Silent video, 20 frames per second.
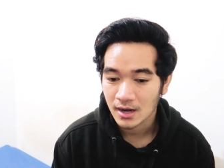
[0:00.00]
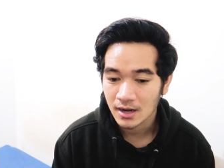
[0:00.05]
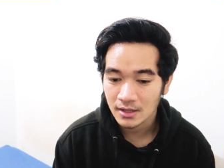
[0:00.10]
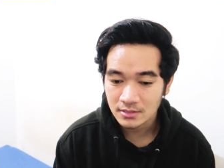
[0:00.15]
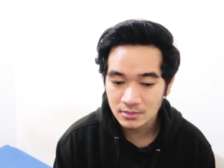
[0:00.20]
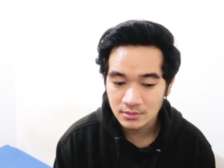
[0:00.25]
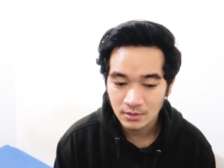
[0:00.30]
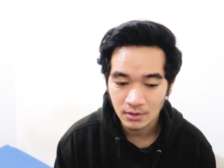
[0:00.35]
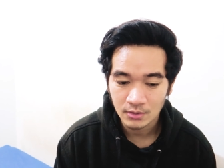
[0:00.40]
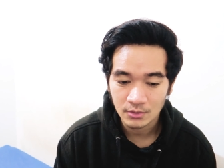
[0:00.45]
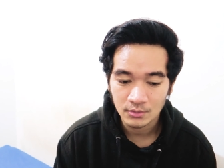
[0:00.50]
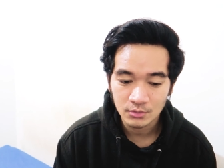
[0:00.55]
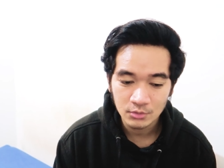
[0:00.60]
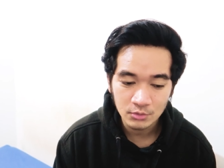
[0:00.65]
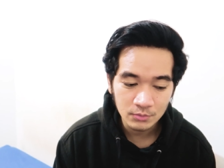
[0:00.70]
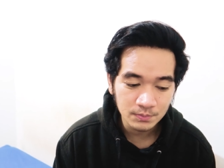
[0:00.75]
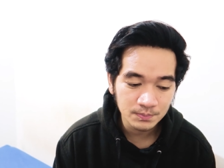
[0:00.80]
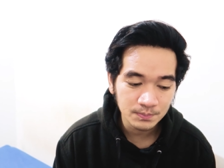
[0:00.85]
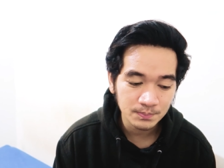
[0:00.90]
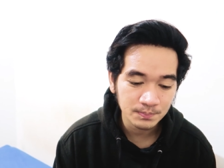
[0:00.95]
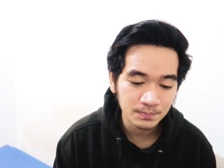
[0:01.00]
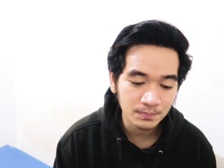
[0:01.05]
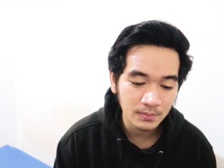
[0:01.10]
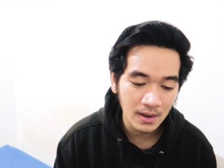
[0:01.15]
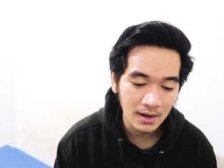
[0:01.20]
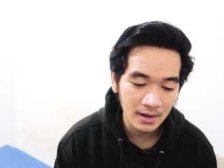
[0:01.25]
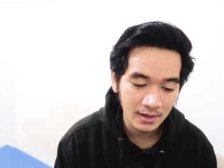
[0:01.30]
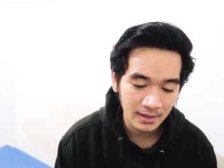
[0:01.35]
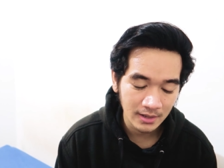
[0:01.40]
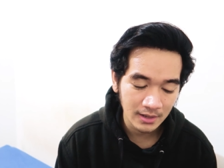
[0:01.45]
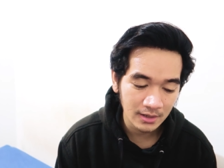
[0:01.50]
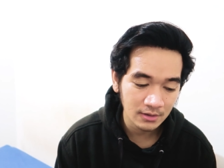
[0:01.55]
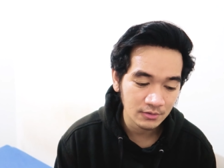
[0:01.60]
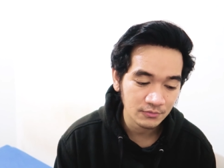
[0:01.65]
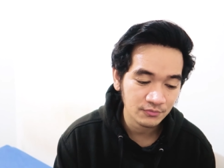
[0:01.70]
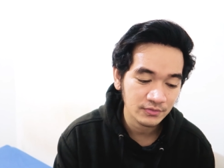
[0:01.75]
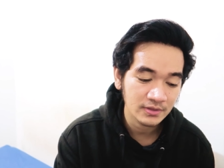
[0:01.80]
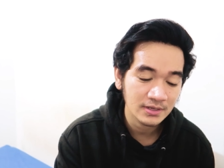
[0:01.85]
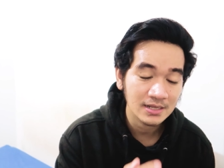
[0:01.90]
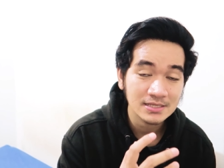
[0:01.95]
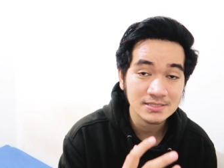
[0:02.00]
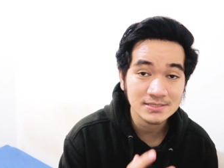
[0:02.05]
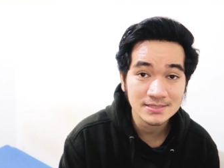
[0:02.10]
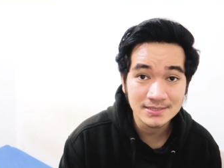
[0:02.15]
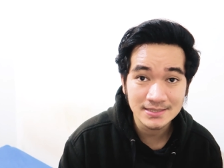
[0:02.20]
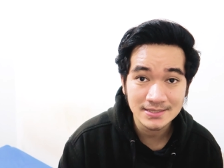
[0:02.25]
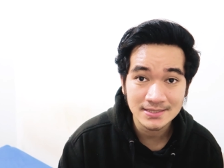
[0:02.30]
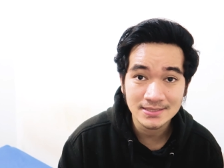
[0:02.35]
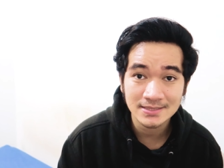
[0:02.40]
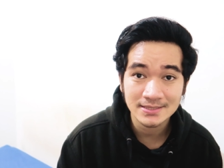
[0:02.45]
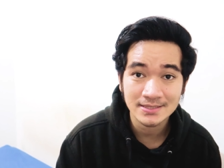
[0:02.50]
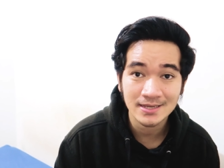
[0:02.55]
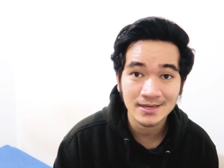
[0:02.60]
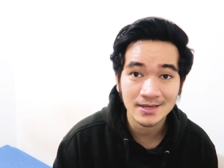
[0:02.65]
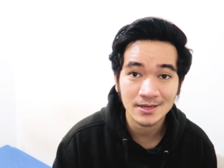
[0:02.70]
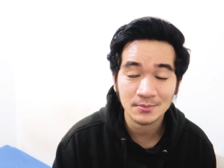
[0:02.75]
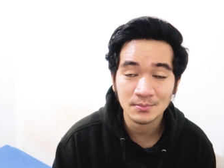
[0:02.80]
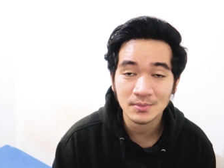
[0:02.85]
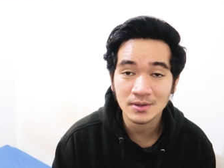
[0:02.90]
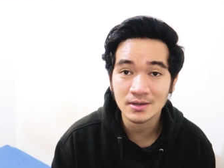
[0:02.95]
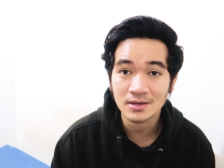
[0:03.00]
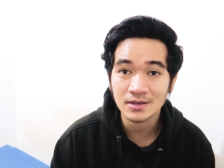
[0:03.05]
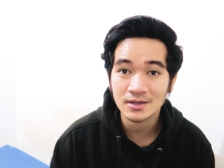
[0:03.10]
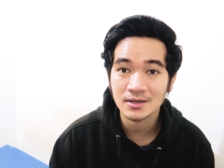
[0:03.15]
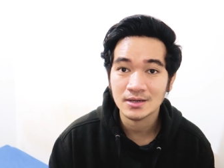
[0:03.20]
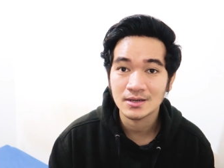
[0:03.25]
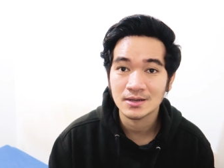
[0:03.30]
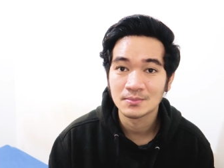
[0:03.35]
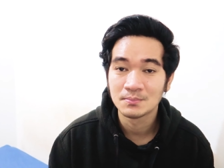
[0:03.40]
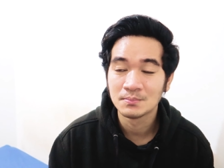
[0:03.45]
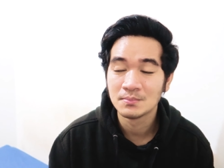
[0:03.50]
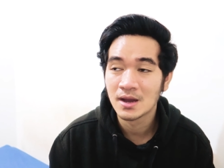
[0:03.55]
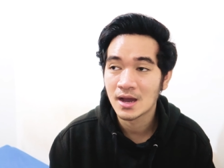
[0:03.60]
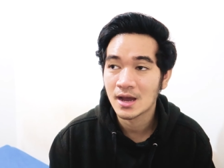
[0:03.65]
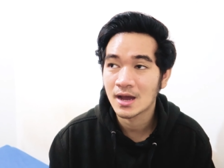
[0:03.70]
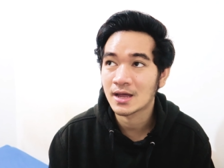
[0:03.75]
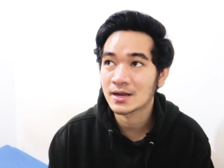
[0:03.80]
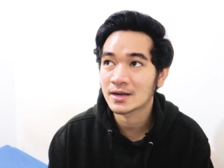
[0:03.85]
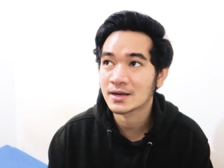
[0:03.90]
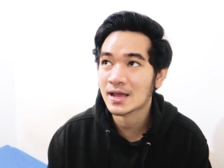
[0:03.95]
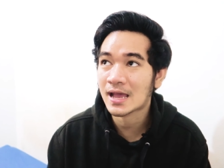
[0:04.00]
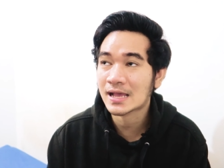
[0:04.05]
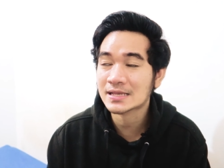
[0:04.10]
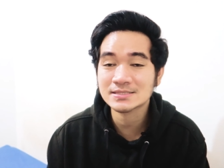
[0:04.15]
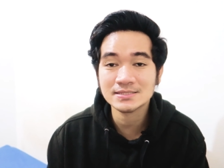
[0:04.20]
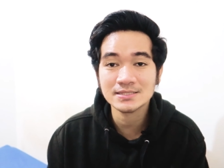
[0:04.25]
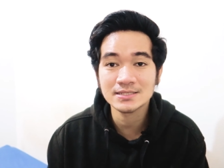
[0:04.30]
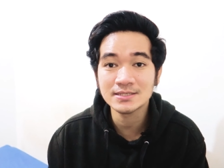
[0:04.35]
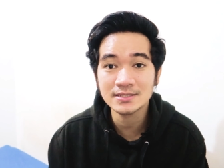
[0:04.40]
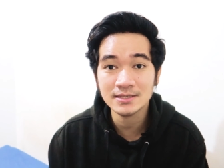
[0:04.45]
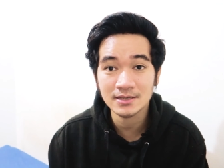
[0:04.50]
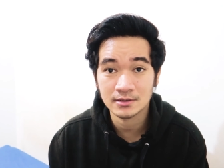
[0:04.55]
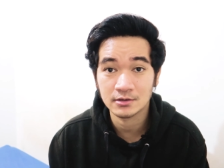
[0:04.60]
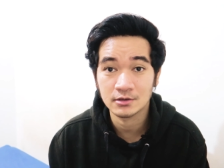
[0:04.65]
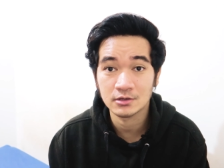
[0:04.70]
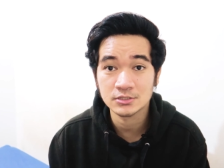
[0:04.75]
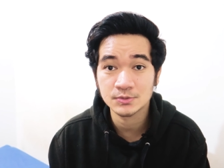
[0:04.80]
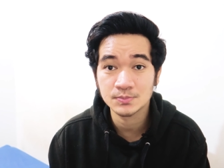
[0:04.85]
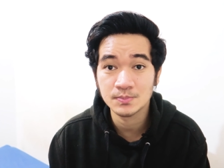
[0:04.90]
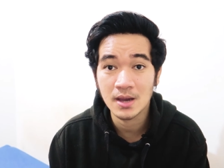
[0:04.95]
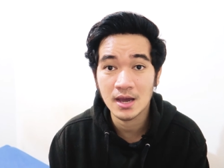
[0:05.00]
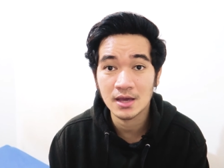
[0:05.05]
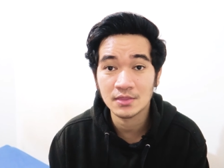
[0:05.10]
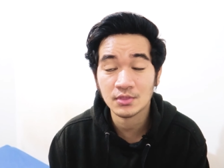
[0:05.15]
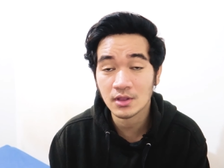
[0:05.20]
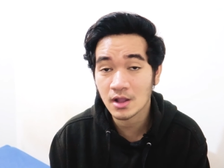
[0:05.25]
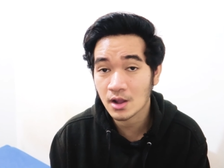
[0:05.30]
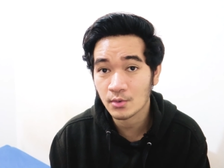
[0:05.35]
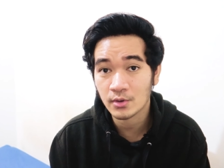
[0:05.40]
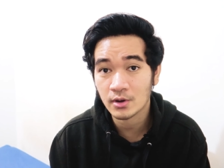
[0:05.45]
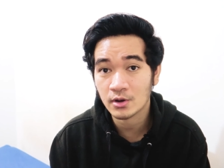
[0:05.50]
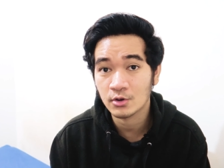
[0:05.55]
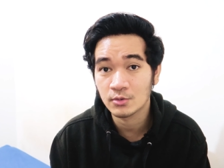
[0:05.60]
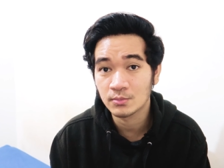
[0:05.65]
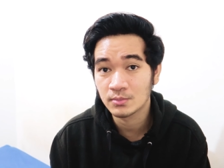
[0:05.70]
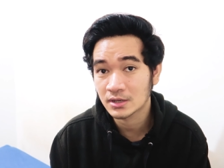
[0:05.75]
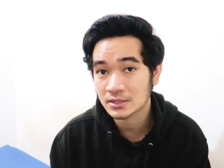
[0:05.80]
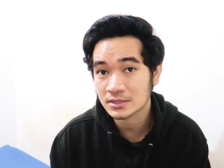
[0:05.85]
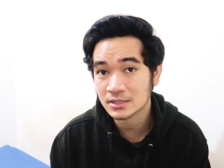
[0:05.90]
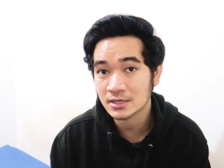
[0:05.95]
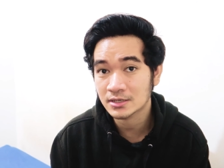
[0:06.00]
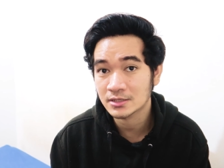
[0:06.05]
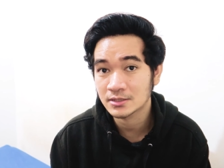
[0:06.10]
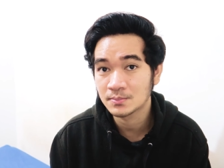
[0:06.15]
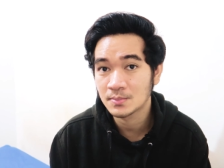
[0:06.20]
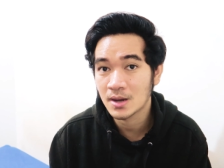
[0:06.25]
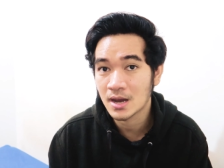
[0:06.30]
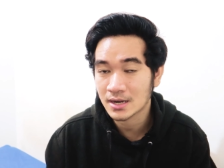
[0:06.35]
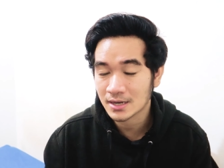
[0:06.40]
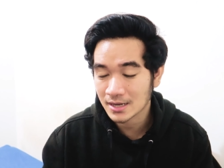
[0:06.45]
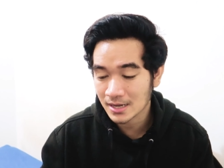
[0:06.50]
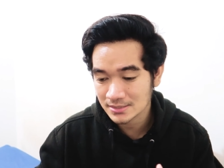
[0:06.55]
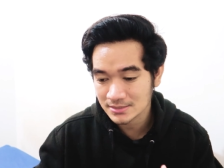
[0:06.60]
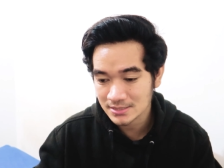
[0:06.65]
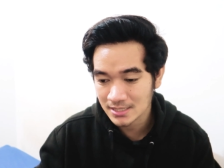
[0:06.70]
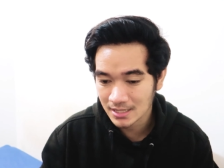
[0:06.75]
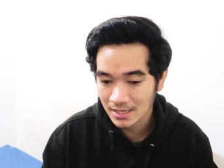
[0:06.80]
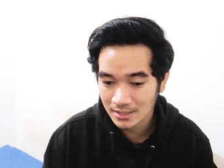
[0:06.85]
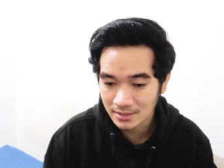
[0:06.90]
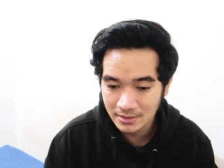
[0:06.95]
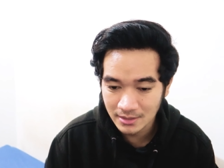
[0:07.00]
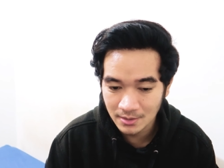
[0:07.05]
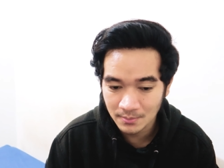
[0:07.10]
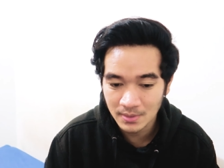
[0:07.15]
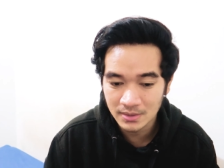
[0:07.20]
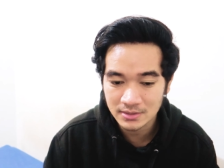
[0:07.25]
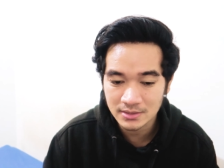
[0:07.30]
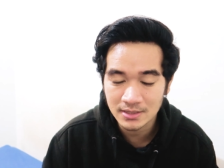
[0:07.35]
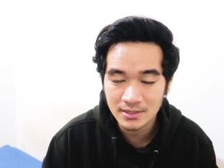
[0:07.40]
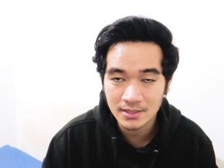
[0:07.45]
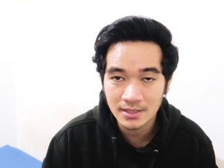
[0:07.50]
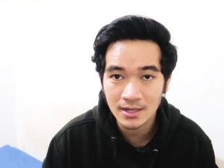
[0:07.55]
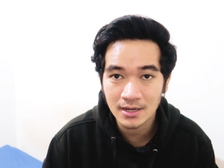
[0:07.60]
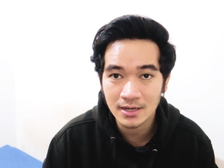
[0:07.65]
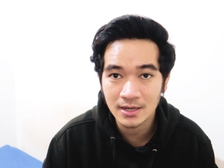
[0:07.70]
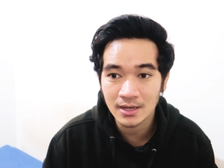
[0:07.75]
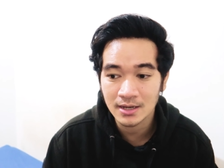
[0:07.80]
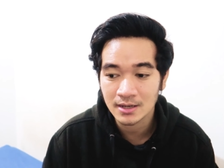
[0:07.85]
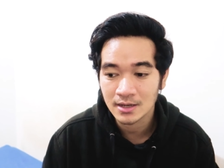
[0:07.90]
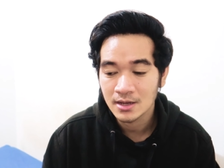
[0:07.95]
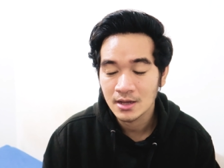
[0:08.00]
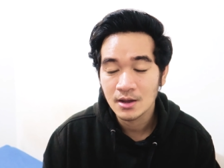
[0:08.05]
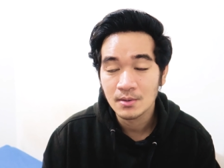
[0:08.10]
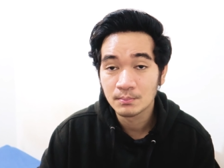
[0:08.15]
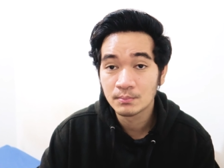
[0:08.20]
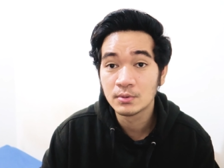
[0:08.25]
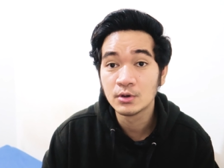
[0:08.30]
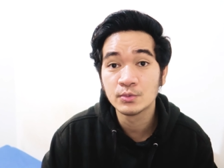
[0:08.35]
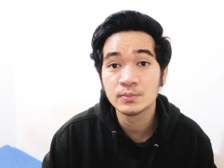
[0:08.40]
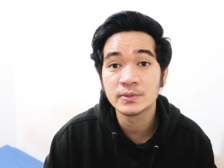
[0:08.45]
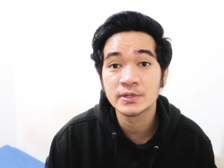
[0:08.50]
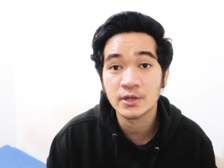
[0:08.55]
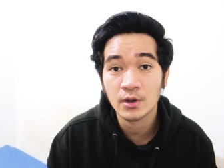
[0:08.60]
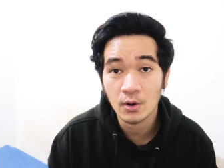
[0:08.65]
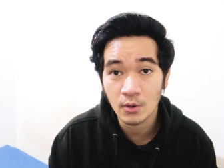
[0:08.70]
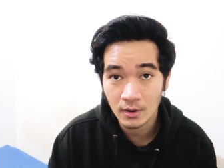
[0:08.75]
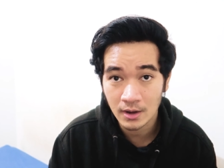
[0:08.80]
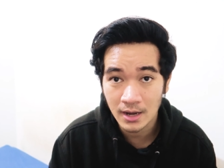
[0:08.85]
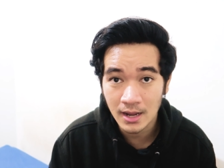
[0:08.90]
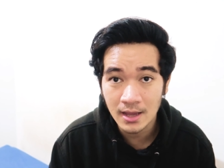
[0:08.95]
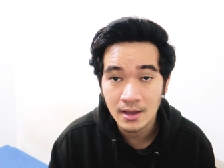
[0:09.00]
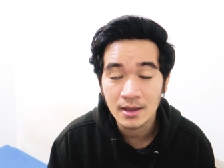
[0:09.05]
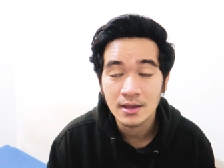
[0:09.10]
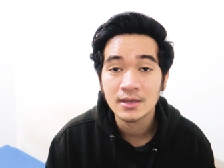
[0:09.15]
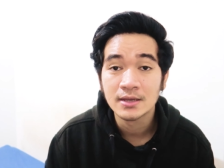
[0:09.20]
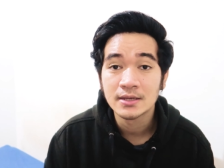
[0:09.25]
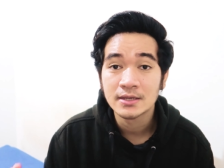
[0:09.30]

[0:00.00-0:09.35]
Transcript: atau lu pakai finance lead yang emang bahan aslinya gitu bahan raw yang gue bilang tadi bahan kasarannya material yang belum diolah